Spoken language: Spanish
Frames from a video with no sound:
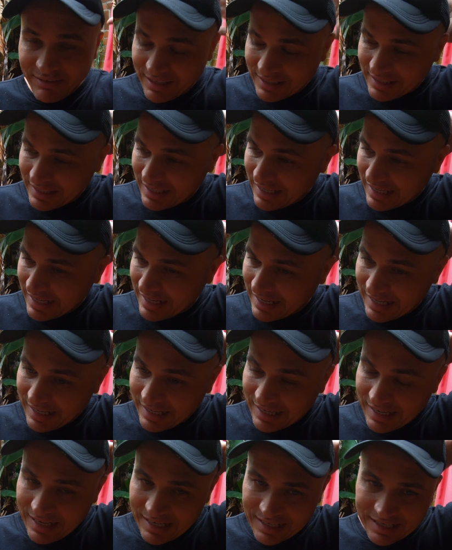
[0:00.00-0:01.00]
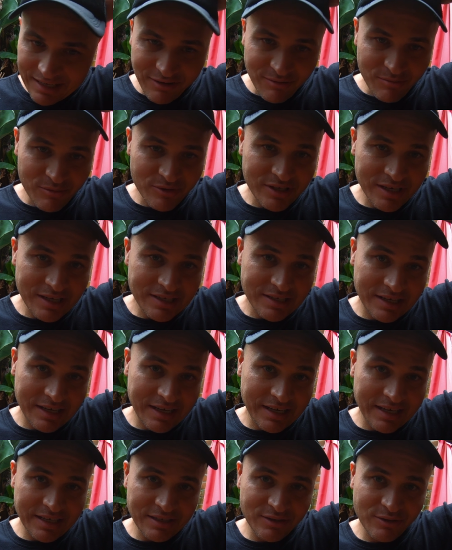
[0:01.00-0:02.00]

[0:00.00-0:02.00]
batería a cargar, que cómo se hace